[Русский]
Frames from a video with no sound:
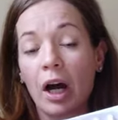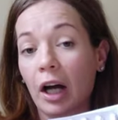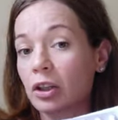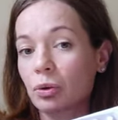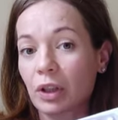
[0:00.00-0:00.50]

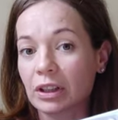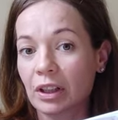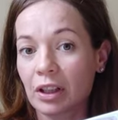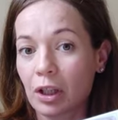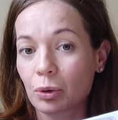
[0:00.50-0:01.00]
они у нас
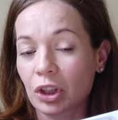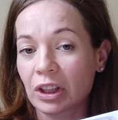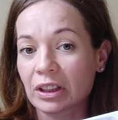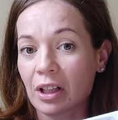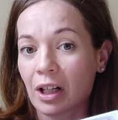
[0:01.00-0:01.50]
нагреются
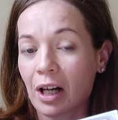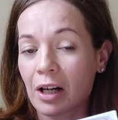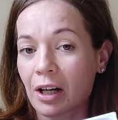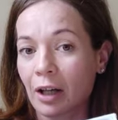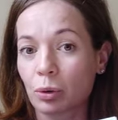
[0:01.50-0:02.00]
до
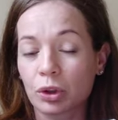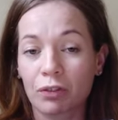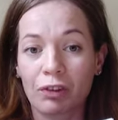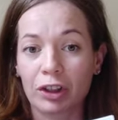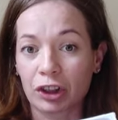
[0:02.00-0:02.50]
40
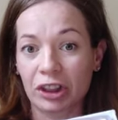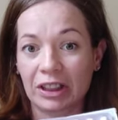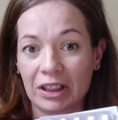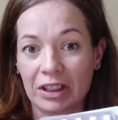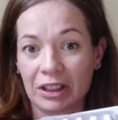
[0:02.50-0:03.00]
градусов или
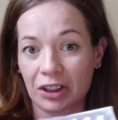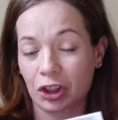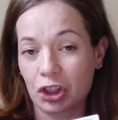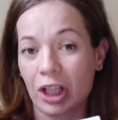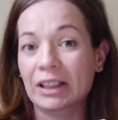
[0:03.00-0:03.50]
60
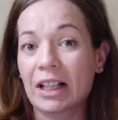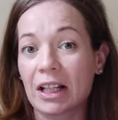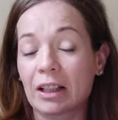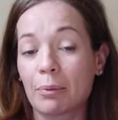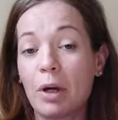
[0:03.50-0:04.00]
сейчас
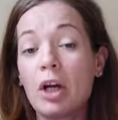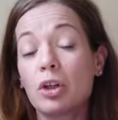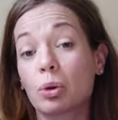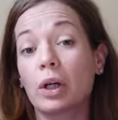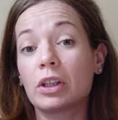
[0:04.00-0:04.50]
летом,
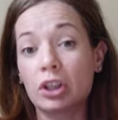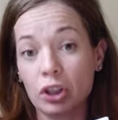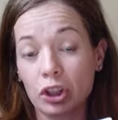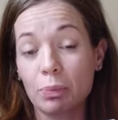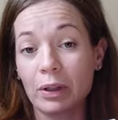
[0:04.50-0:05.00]
то,
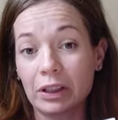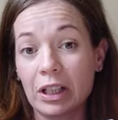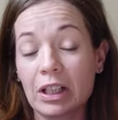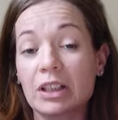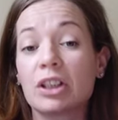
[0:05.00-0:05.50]
конечно же,
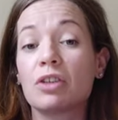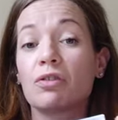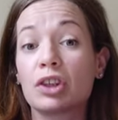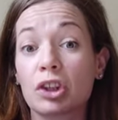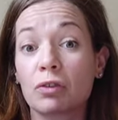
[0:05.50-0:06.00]
бактерии эти не
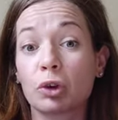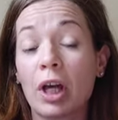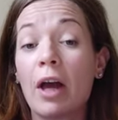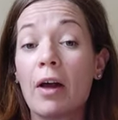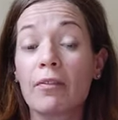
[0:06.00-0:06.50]

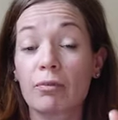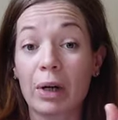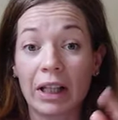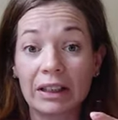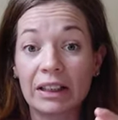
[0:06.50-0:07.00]
выживут. В
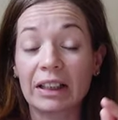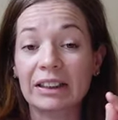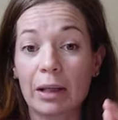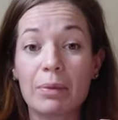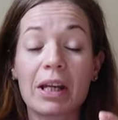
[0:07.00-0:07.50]
магазинах
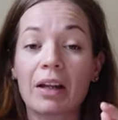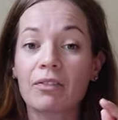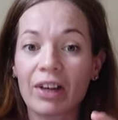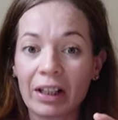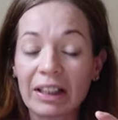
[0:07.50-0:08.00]

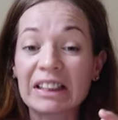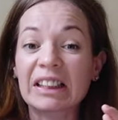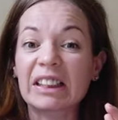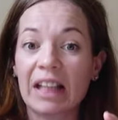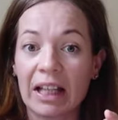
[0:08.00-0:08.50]
Siberian Wellness,
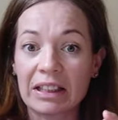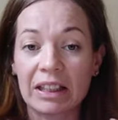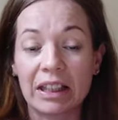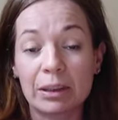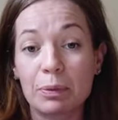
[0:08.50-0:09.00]
кстати,
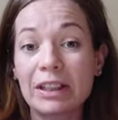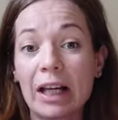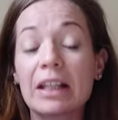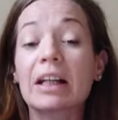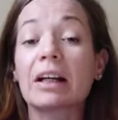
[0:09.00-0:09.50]
есть
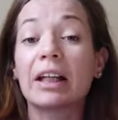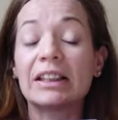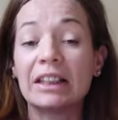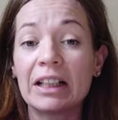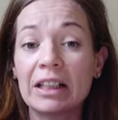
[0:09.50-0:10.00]
специальные
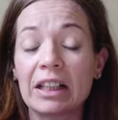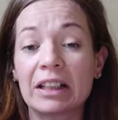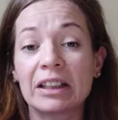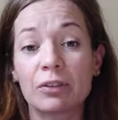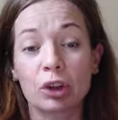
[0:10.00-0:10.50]
холодильники,
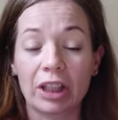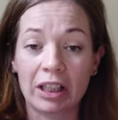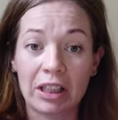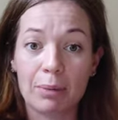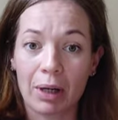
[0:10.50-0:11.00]
где вот
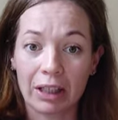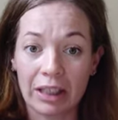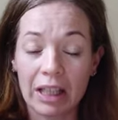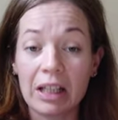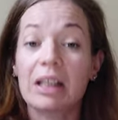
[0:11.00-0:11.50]
такие
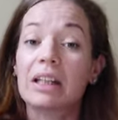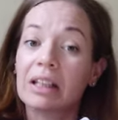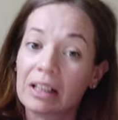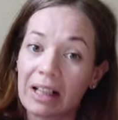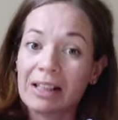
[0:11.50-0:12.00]
бактерии
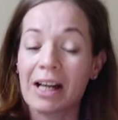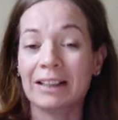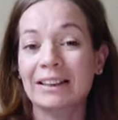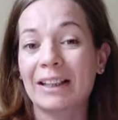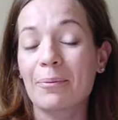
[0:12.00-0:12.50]
и
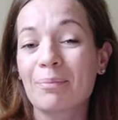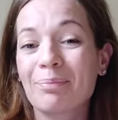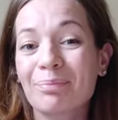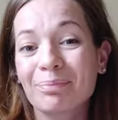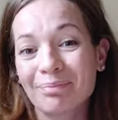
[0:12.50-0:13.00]
хранятся.
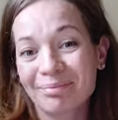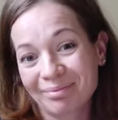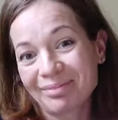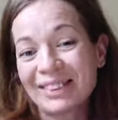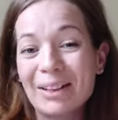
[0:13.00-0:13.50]

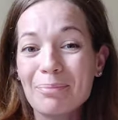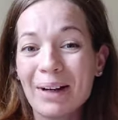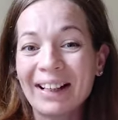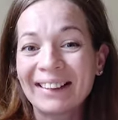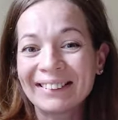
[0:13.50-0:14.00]
Всем
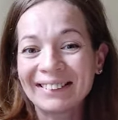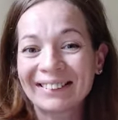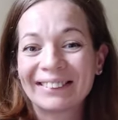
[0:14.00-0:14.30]
пока!